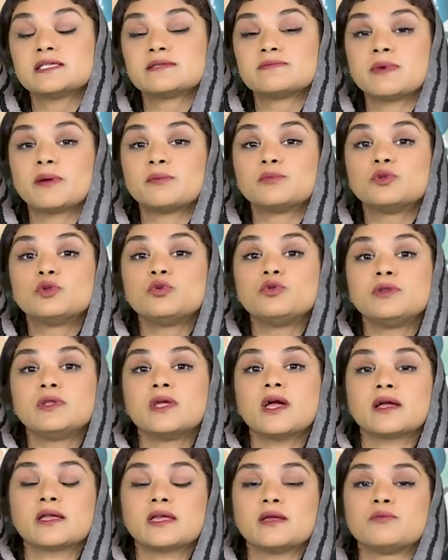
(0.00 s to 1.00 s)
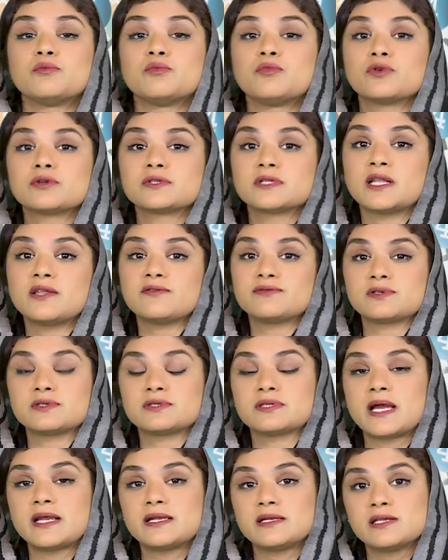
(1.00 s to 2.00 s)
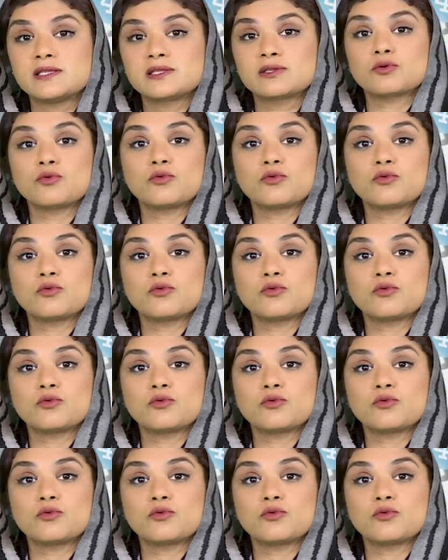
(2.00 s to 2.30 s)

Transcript: जिसमें हम दुनिया के मुख्तलिफ सोसाइटीज़